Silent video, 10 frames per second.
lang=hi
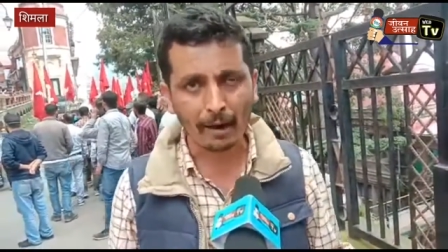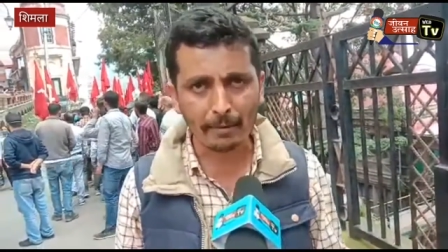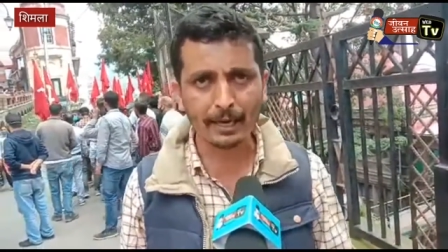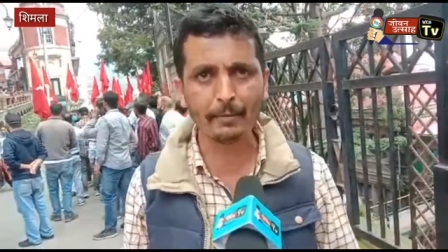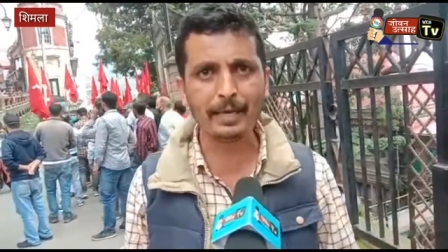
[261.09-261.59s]

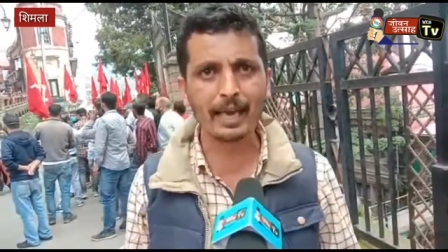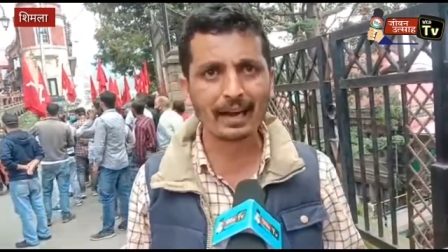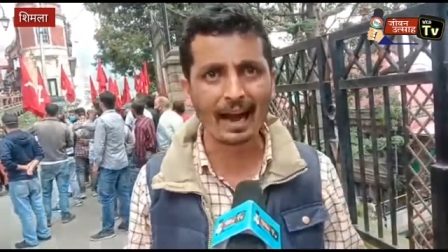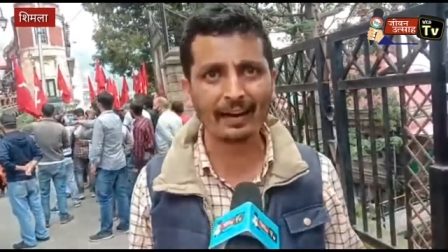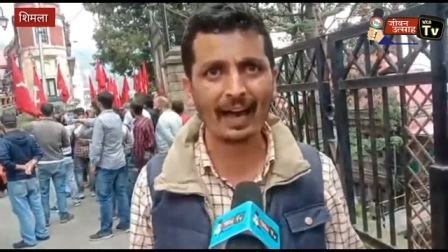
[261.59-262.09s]
अभी अभी एक
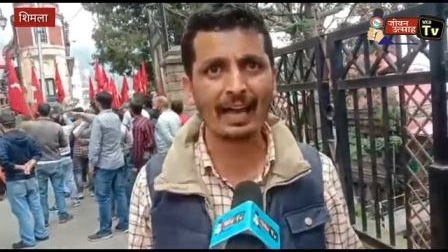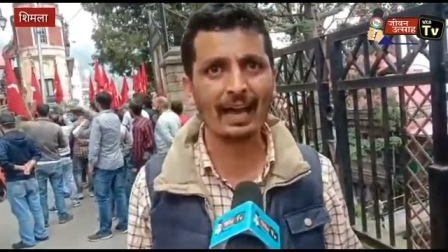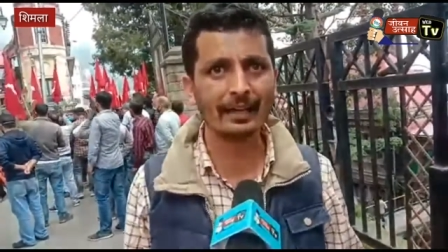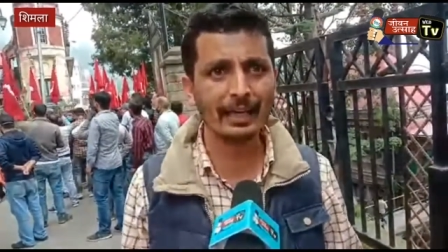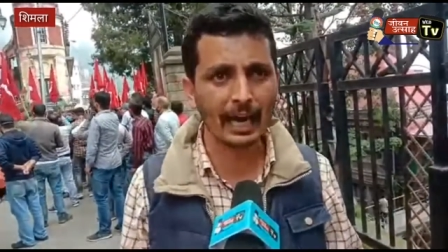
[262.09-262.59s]
आंकड़ा आया
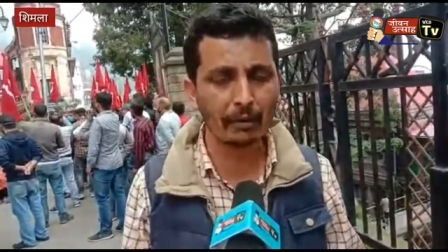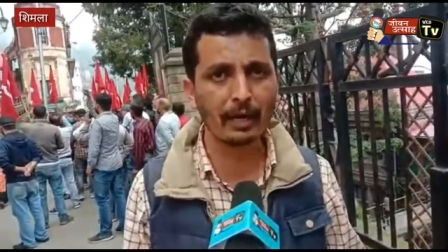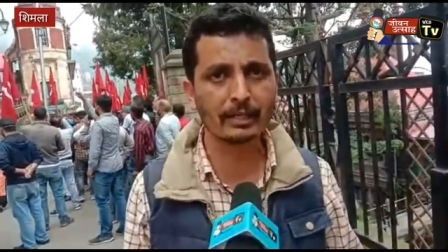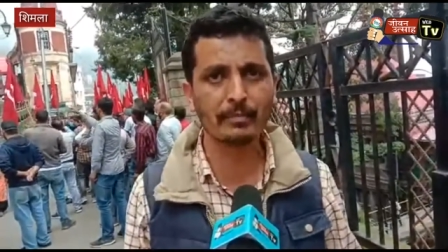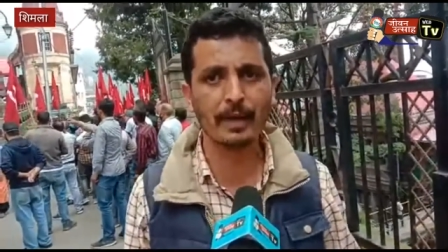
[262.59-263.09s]
है कि आने
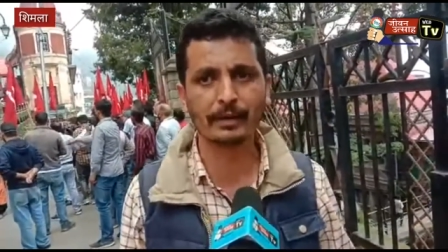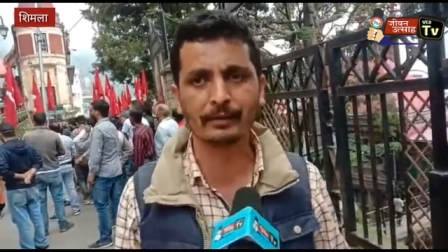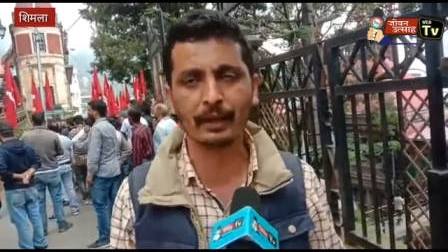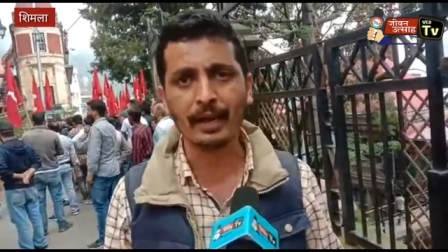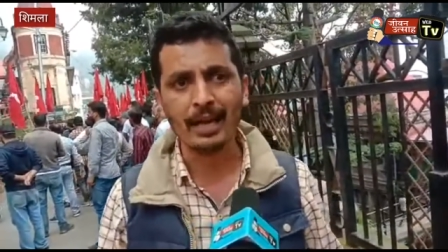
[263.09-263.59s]
वाले समय के
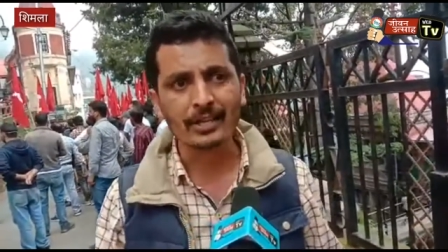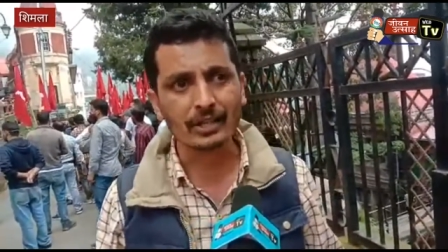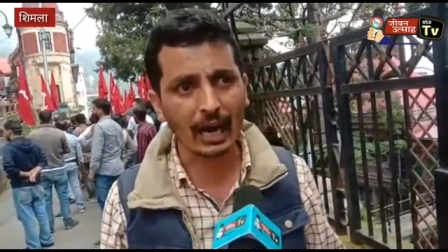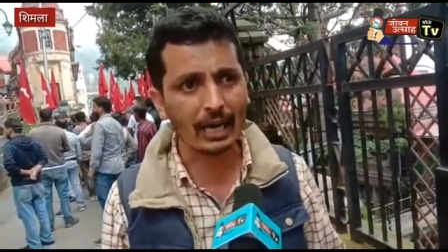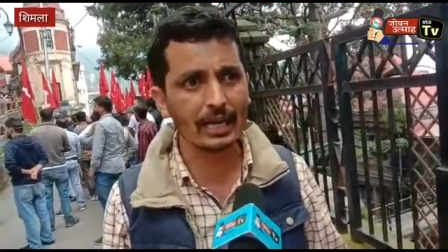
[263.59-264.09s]
अंदर
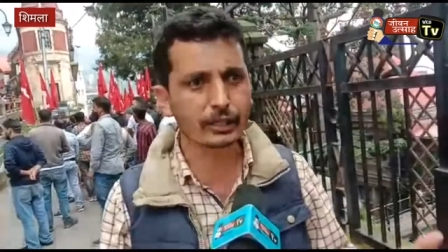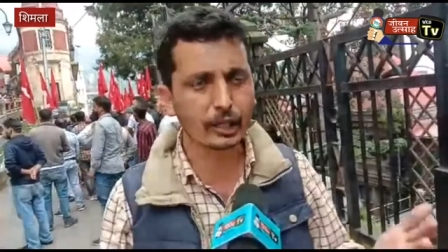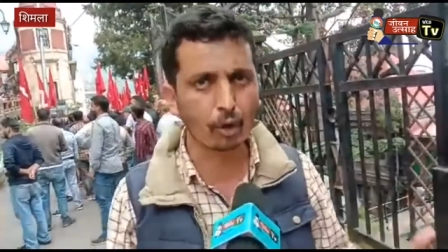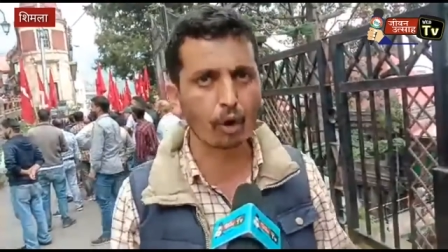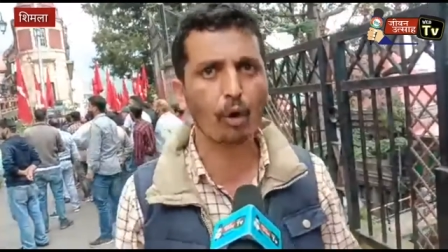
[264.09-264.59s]
40
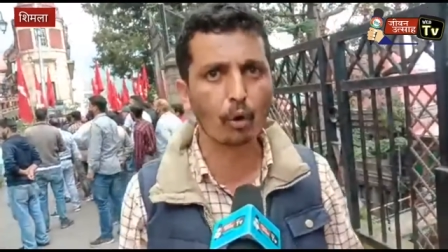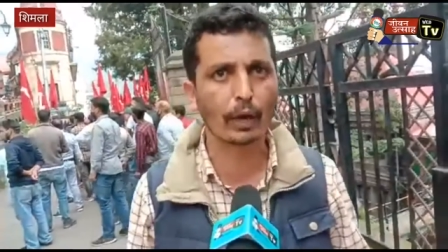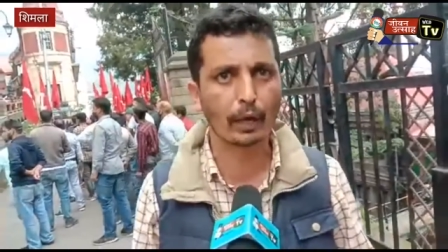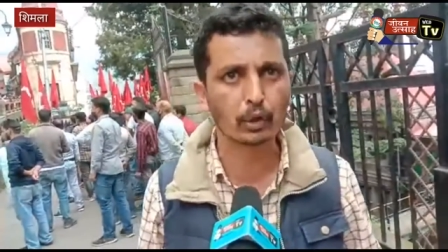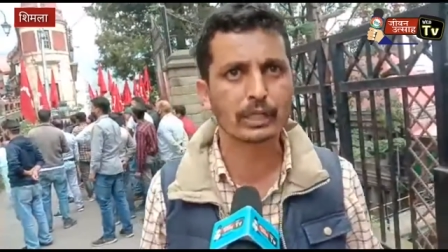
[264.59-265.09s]
करोड़ लोगों
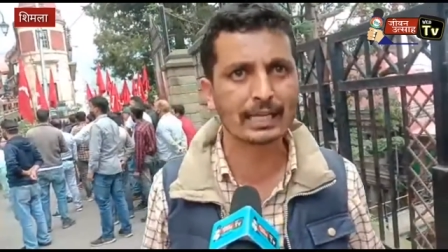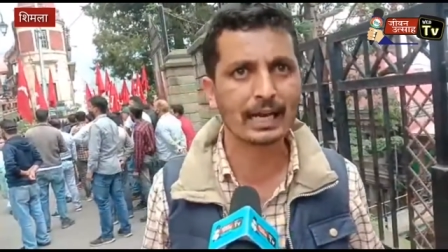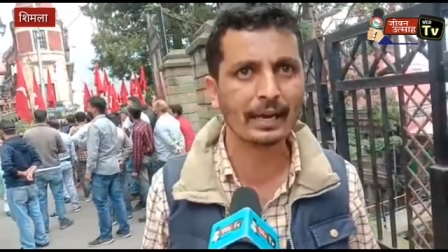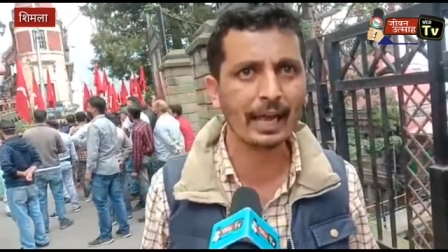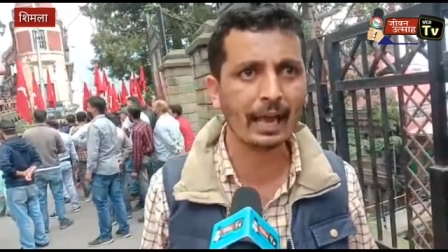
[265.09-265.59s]
के रोजगार
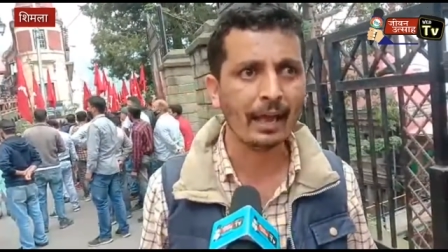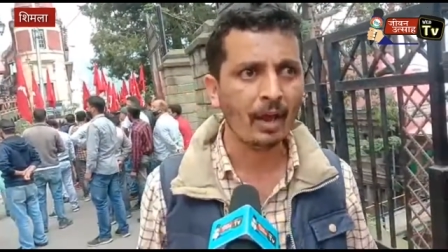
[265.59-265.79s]
जाने हैं